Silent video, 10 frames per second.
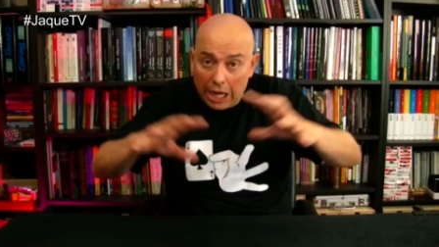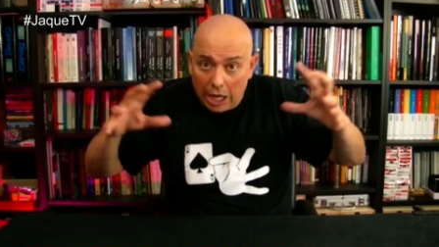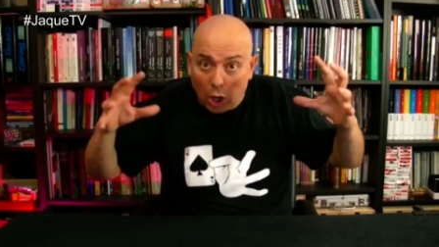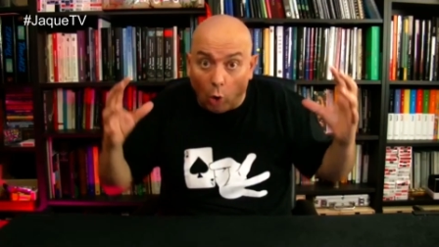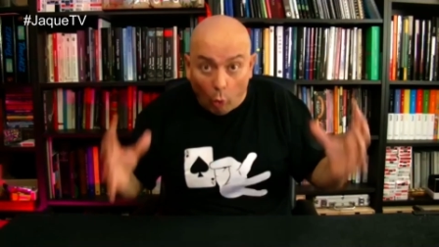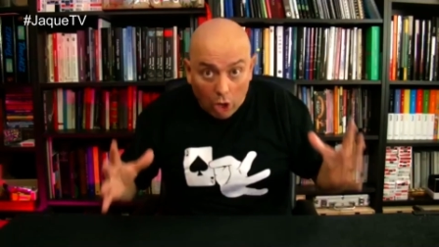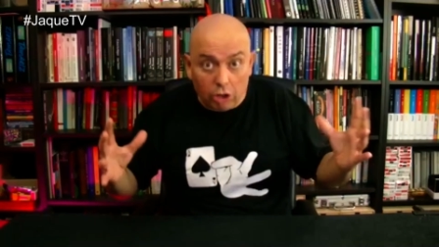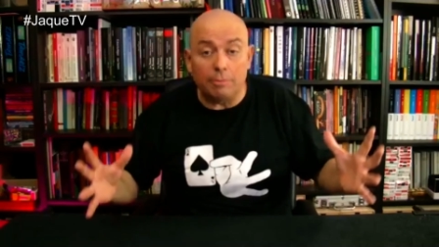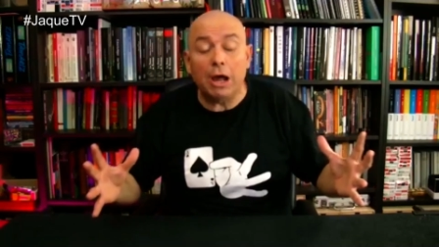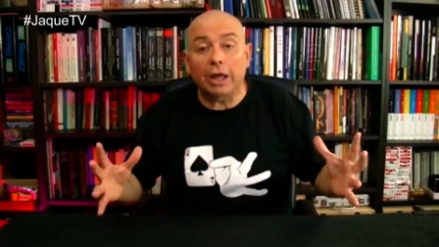El juego
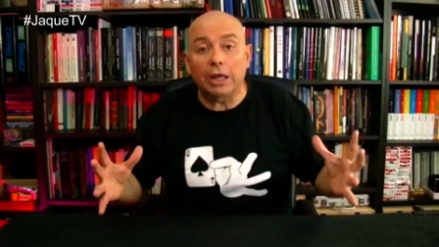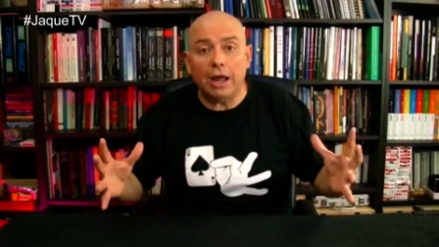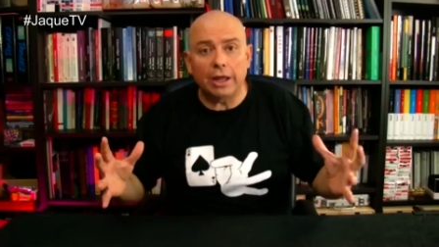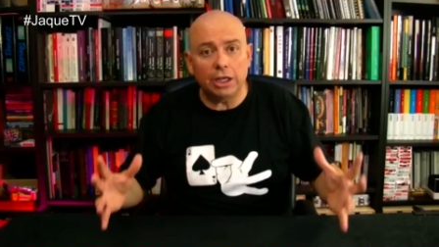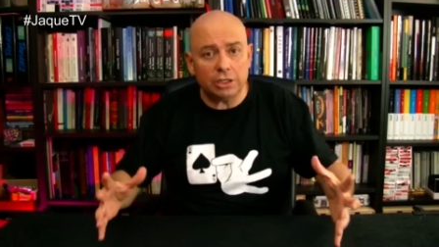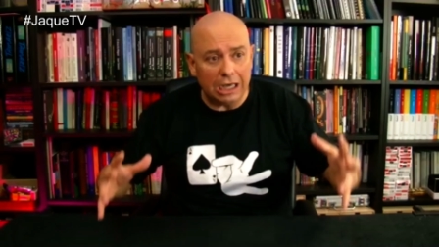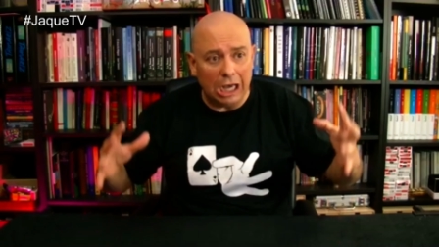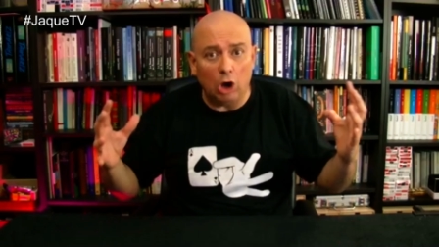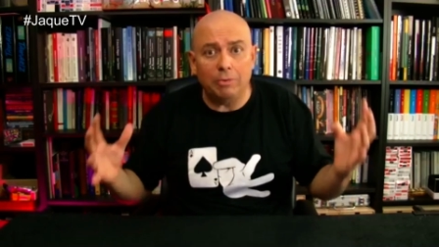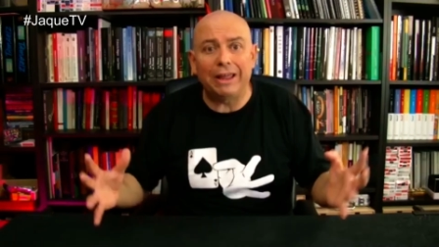de magia es
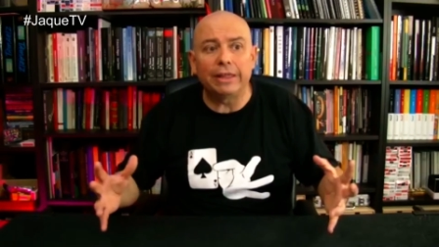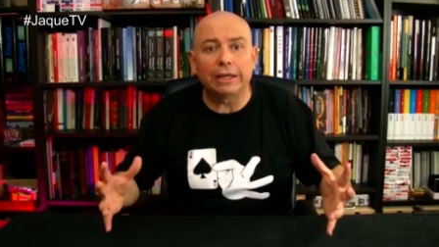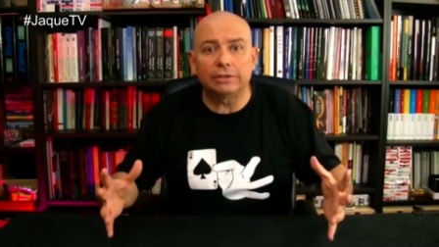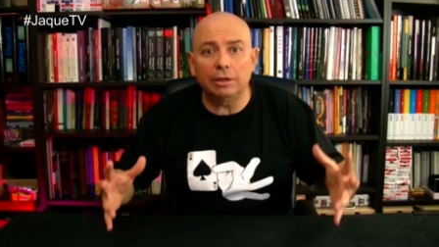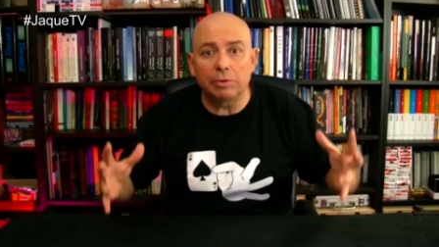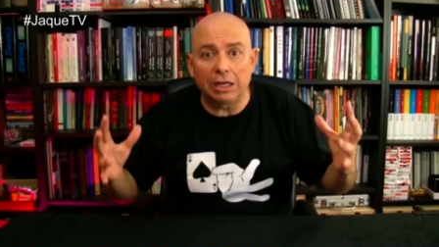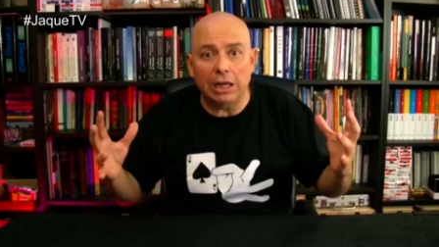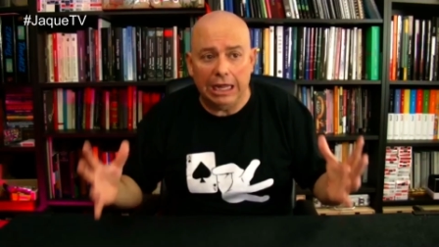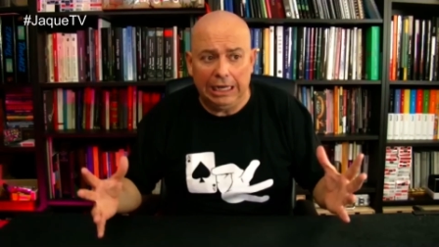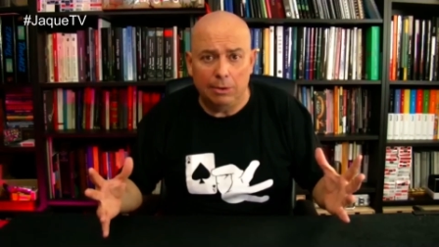la obra de arte
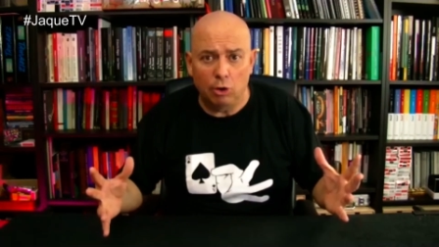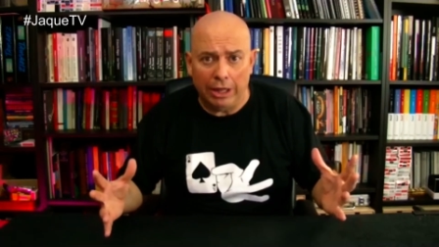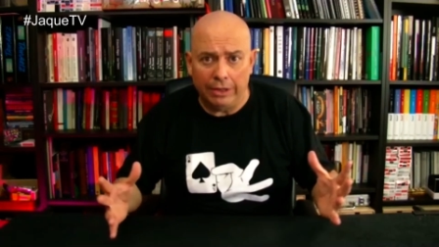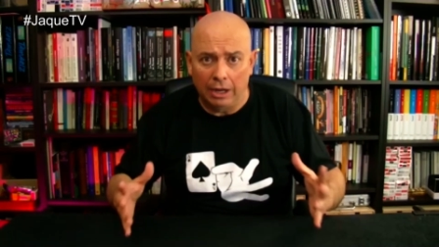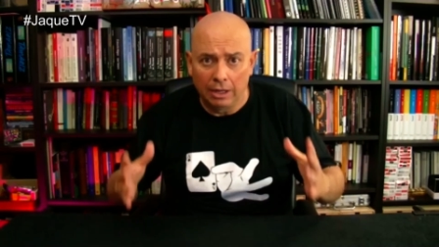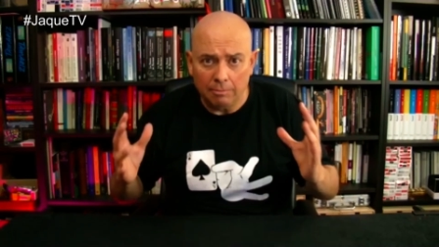bien elaborada.